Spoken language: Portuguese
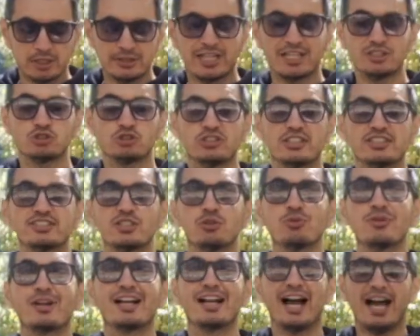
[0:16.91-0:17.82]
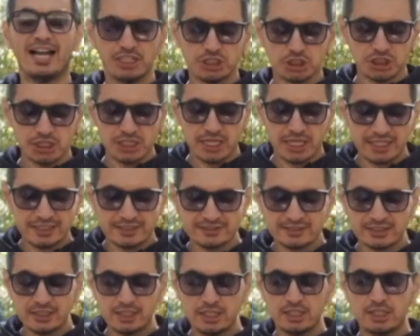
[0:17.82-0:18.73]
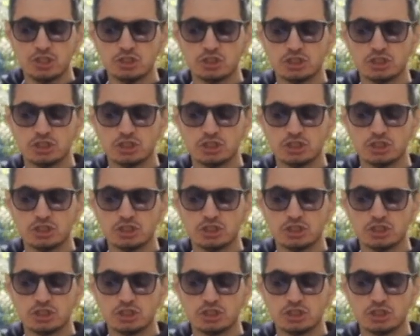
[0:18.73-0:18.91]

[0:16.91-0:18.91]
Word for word: da Associação Caxiense